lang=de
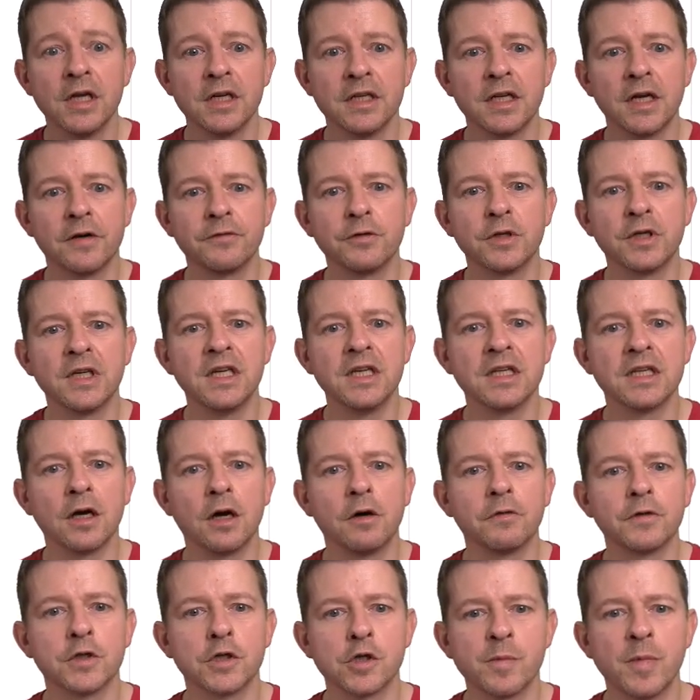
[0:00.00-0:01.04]
Dafür gehe ich
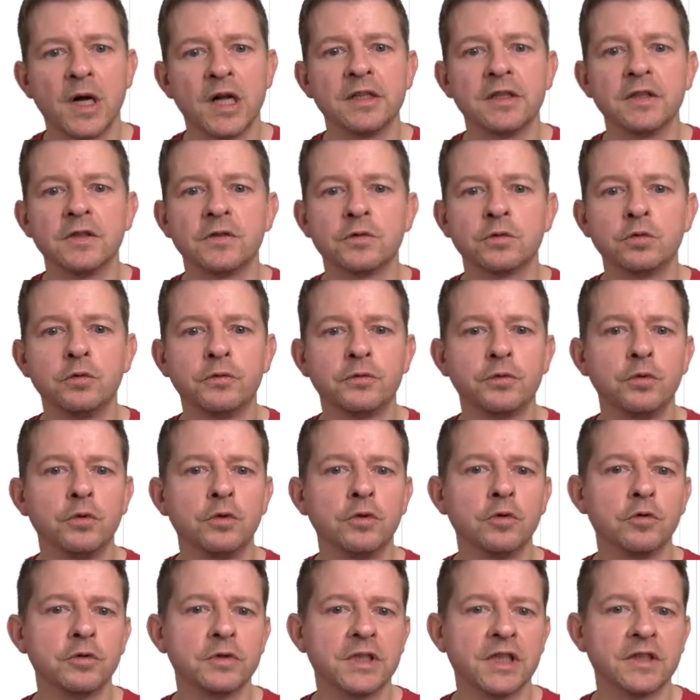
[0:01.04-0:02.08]
auf Spalte
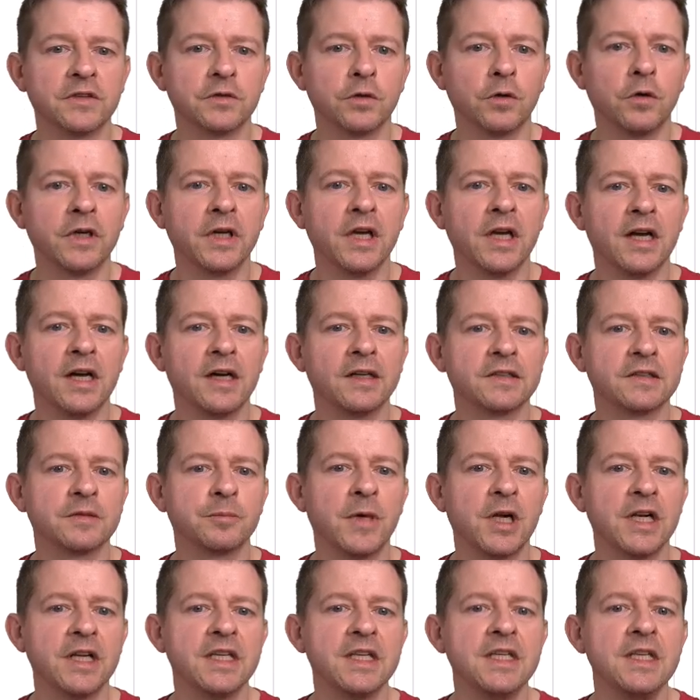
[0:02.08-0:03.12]
hinzufügen und erzeuge
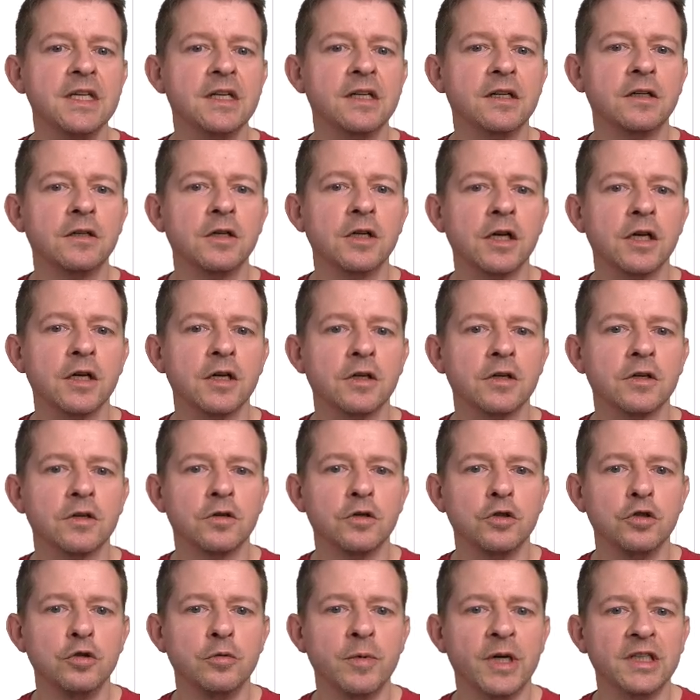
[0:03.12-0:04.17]
erstmal hier
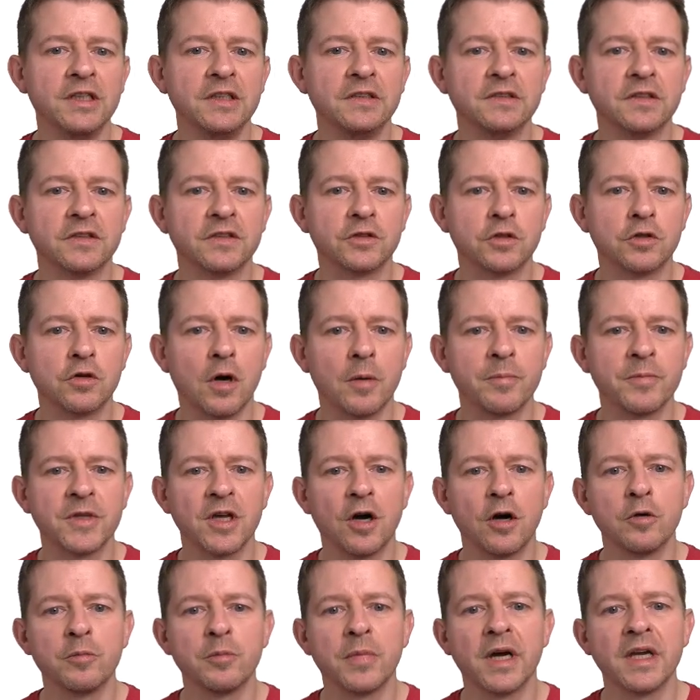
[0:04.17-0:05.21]
über dieses
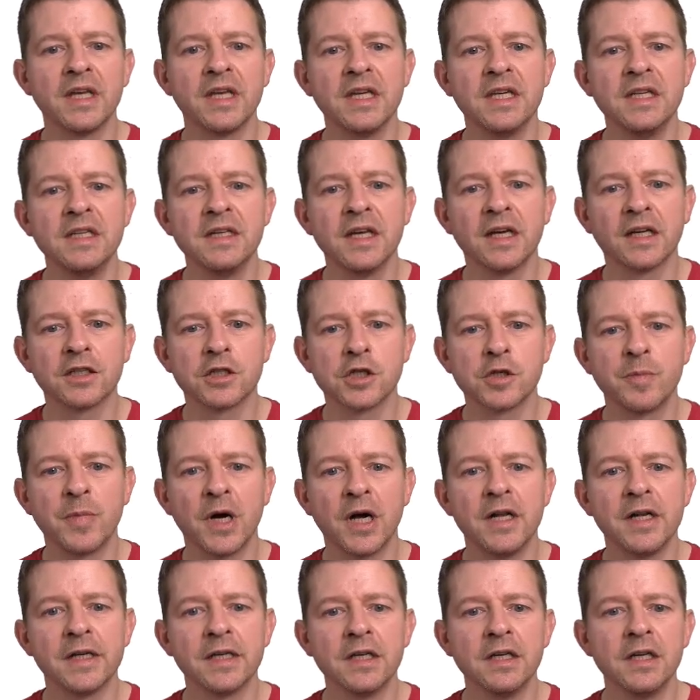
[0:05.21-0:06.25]
Dropdown bei
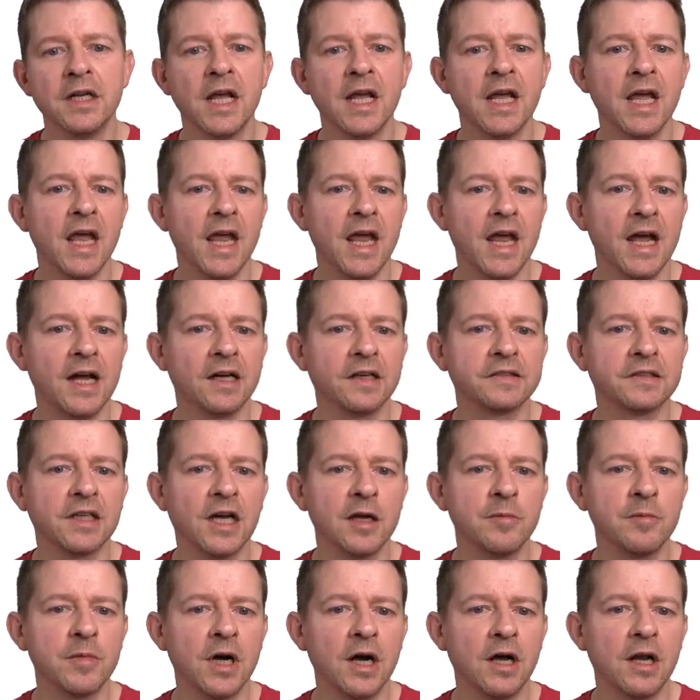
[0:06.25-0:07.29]
Indexspalten erst
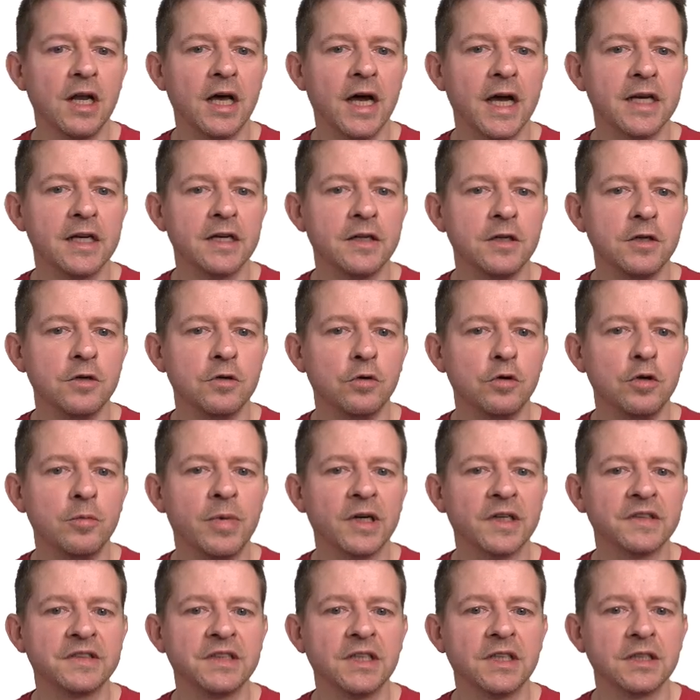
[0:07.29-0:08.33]
einmal einen
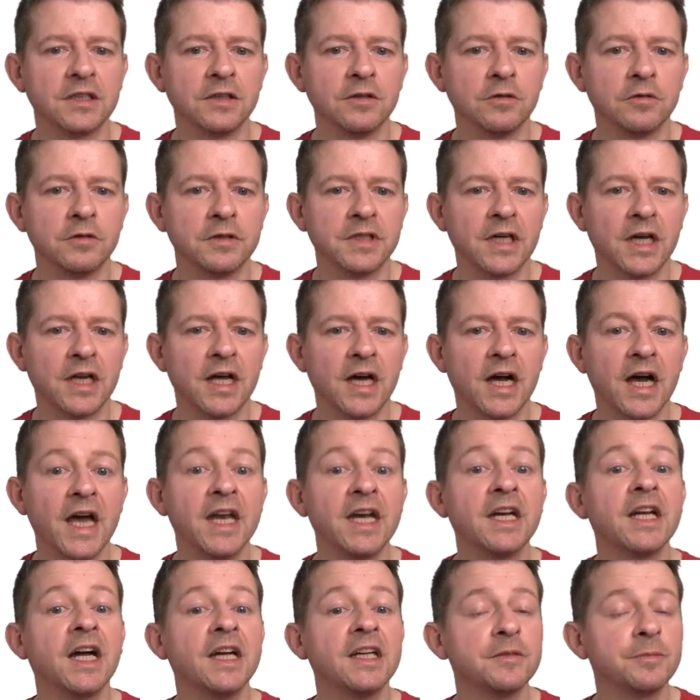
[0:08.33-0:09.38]
0-basierten und danach
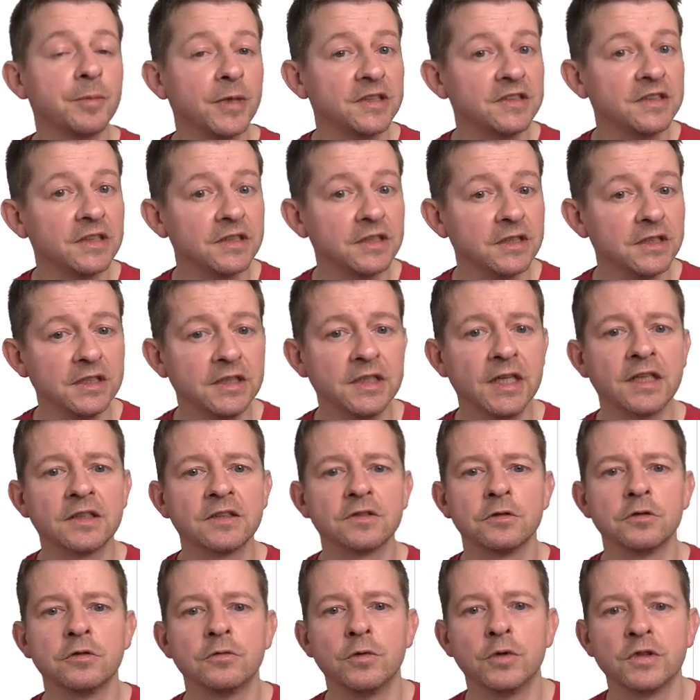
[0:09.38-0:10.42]
einen 1-basierten
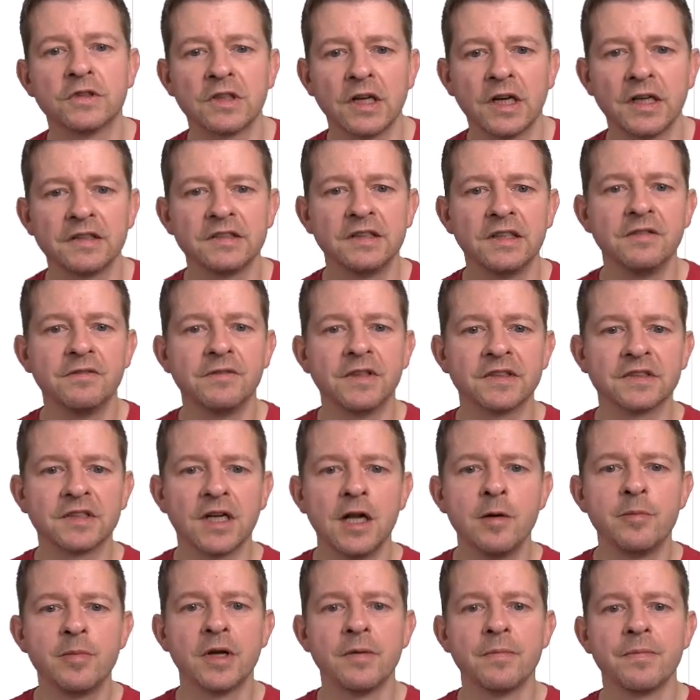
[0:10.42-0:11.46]
Index und du wirst gleich sehen,
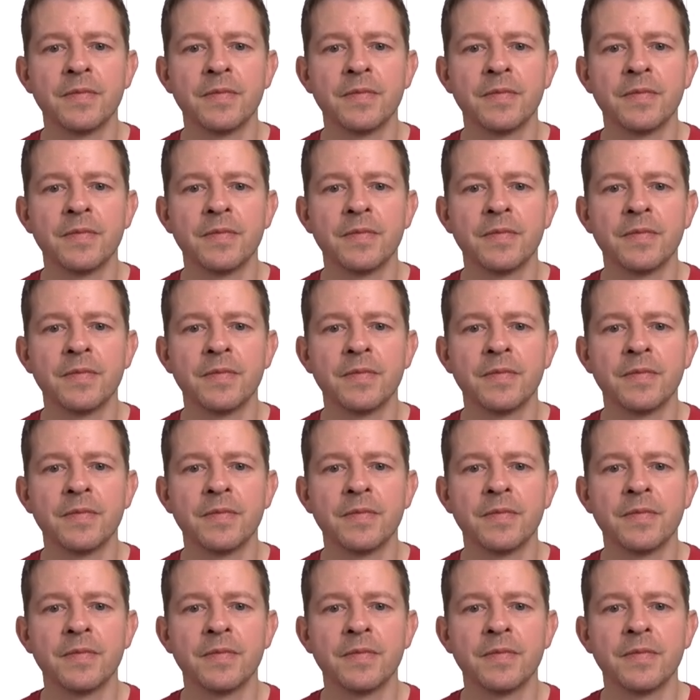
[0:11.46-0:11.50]
weshalb.